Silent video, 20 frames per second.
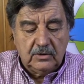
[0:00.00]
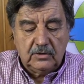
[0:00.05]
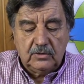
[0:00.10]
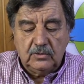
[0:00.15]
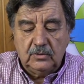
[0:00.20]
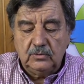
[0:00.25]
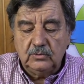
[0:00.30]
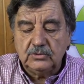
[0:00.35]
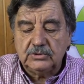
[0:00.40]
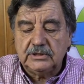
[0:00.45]

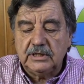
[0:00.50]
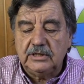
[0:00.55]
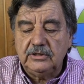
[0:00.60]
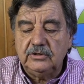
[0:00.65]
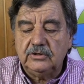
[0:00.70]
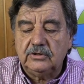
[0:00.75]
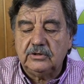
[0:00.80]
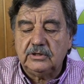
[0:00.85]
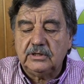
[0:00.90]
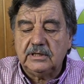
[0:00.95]
con un
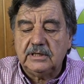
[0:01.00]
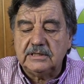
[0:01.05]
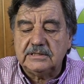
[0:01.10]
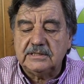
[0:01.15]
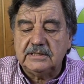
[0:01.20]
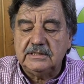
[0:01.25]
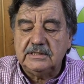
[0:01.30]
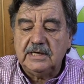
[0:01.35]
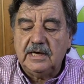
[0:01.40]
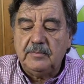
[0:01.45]
señor que
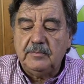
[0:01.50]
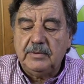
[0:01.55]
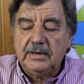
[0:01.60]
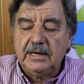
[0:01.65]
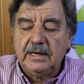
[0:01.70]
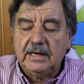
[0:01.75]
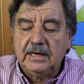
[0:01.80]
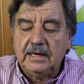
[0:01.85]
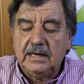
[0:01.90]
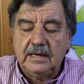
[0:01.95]
se
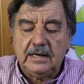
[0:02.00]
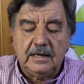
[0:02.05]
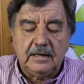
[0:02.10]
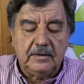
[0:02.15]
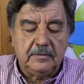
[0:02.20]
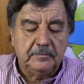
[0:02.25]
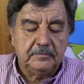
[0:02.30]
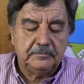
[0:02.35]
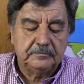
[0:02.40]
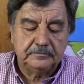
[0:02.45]

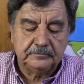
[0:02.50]
llama